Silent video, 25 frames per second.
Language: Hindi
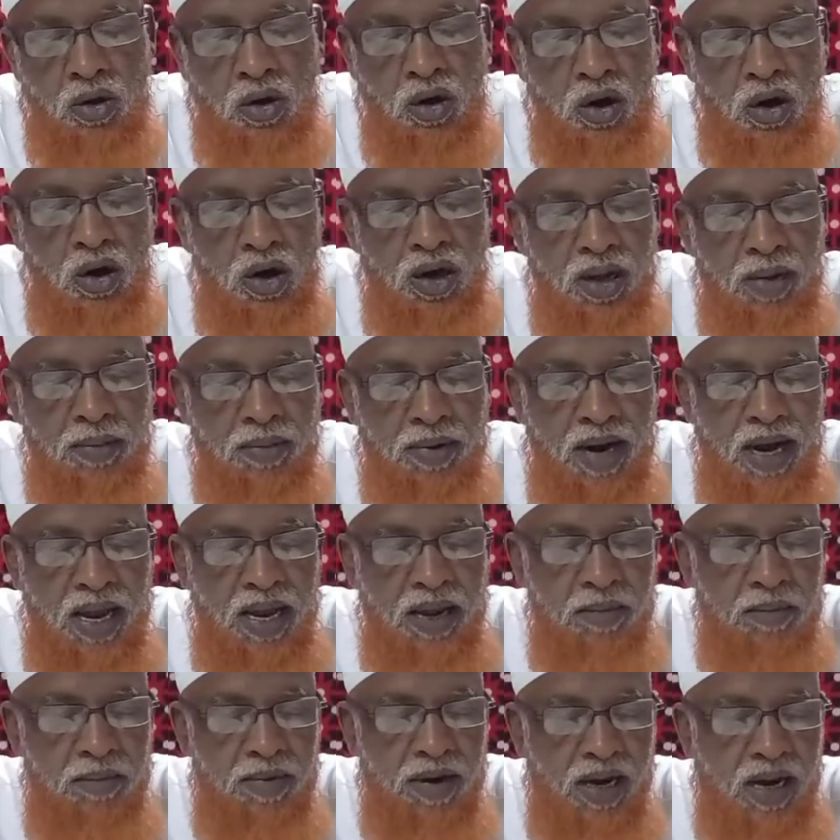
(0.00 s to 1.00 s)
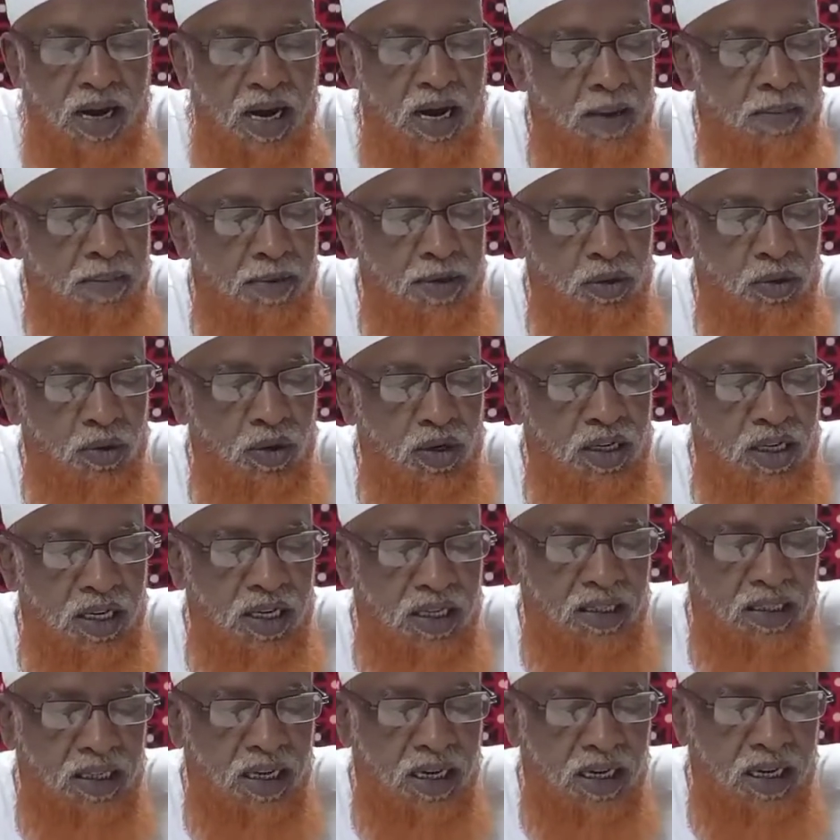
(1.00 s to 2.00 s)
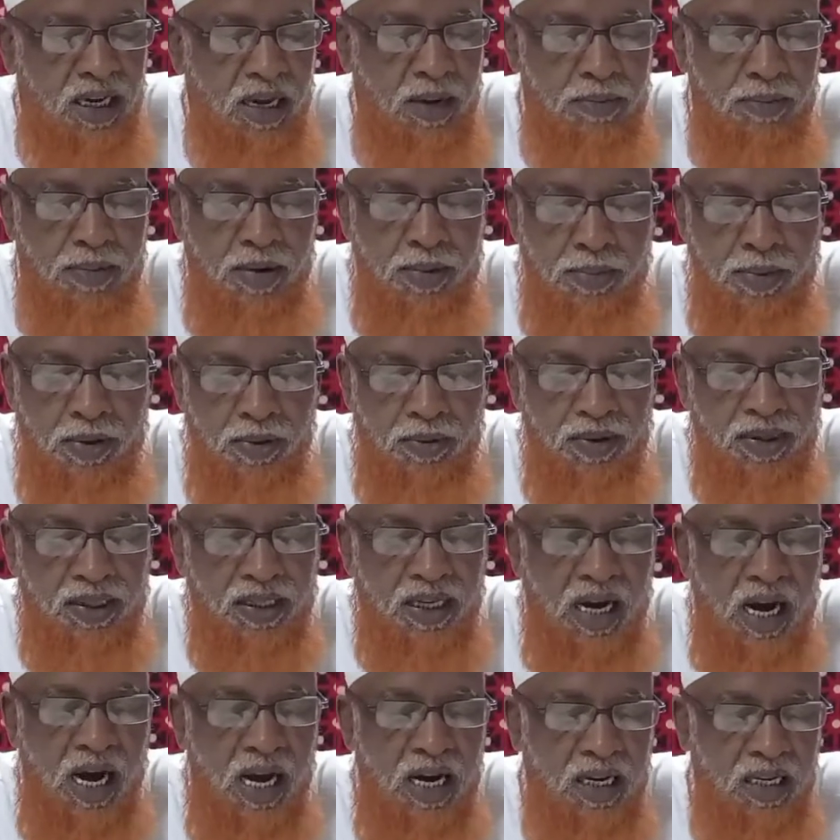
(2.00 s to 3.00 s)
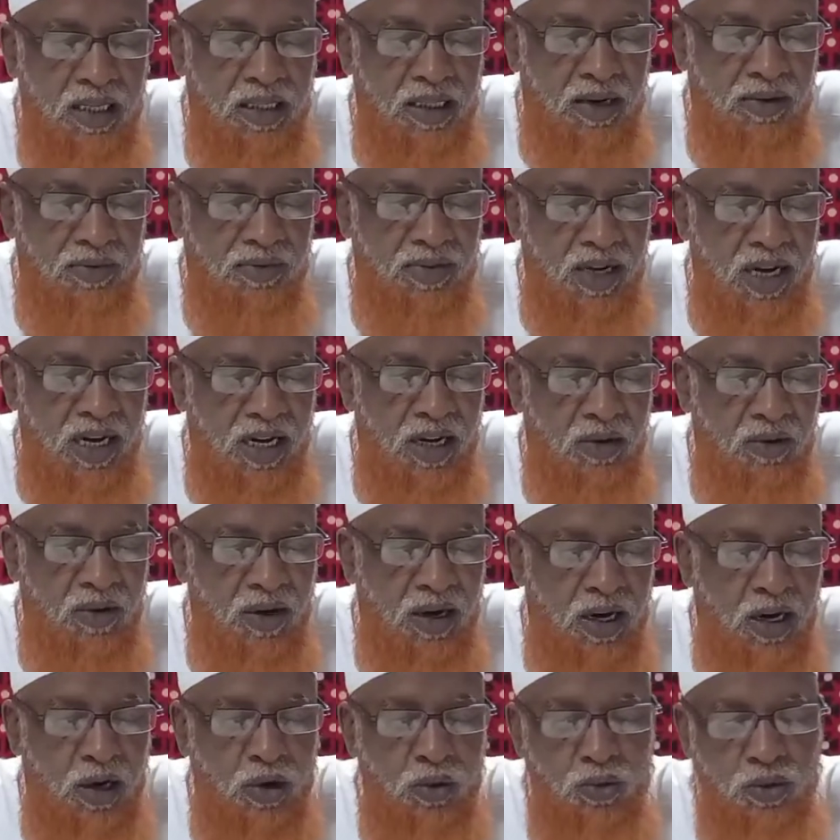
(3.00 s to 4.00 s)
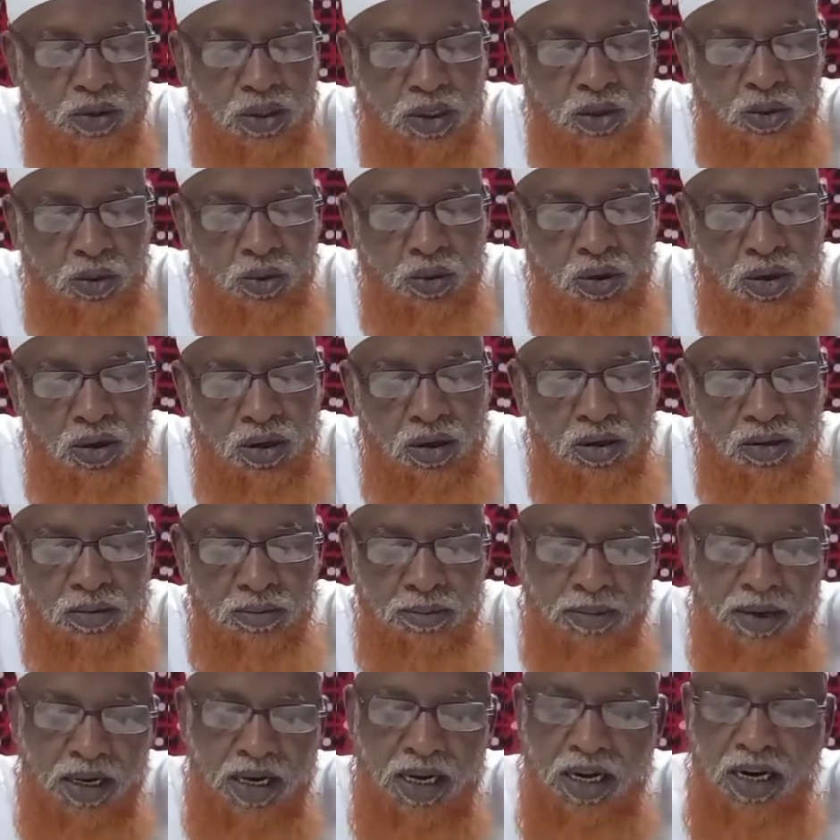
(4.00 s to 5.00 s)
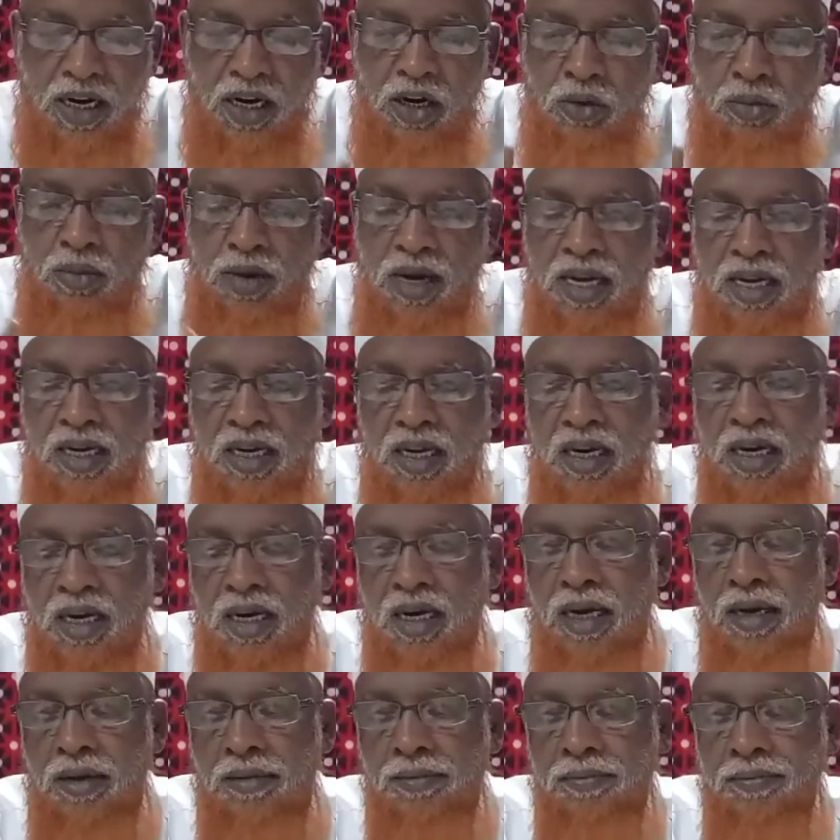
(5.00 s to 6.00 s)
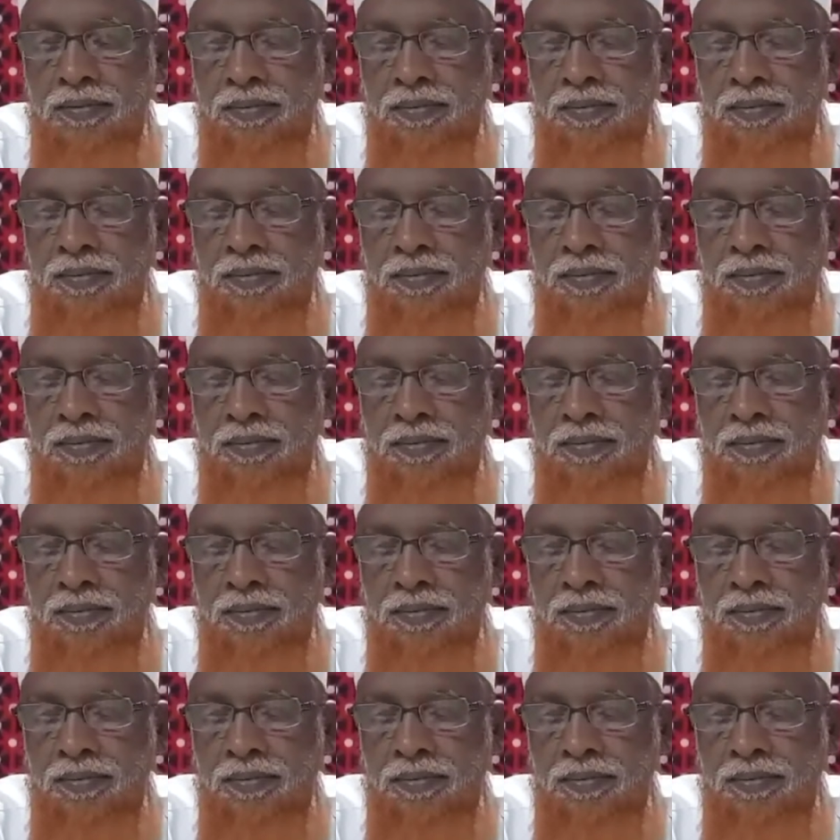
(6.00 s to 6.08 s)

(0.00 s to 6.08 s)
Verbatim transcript: और इब्राहिम ने कहा मैं तो हिजरत करके अपने परवरदिगार की तरफ जाने वाला हूँ वो ज़रूर मेरी रहनुमाई करेगा